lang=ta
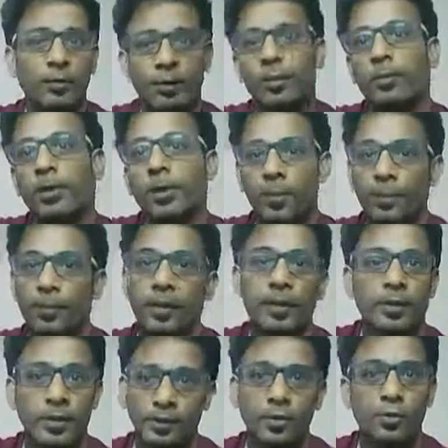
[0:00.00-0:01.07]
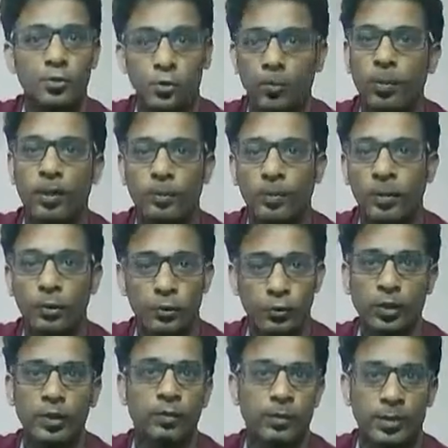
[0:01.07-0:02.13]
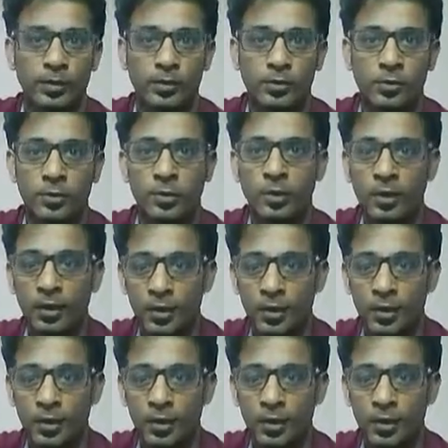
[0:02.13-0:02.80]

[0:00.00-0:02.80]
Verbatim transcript: இவெண்ட்டுக்கு முன்னாடி மீட் பண்ணுற சான்சஸ் ரொம்ப கம்மி யூஸ்வலாக இவெண்ட் மேனேஜர்ஸ் கூட